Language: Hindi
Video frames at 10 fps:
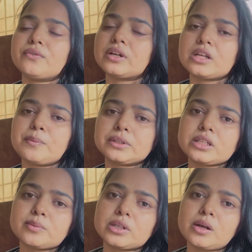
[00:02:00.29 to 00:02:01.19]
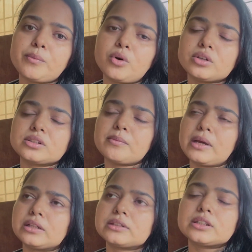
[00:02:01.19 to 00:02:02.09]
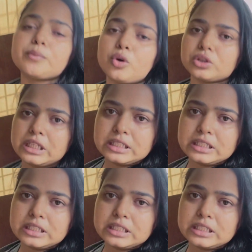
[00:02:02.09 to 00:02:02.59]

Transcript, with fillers: फर्क नहीं पड़ता जब तक आप बहुत ज़्यादा मेहनत करके बहुत तेज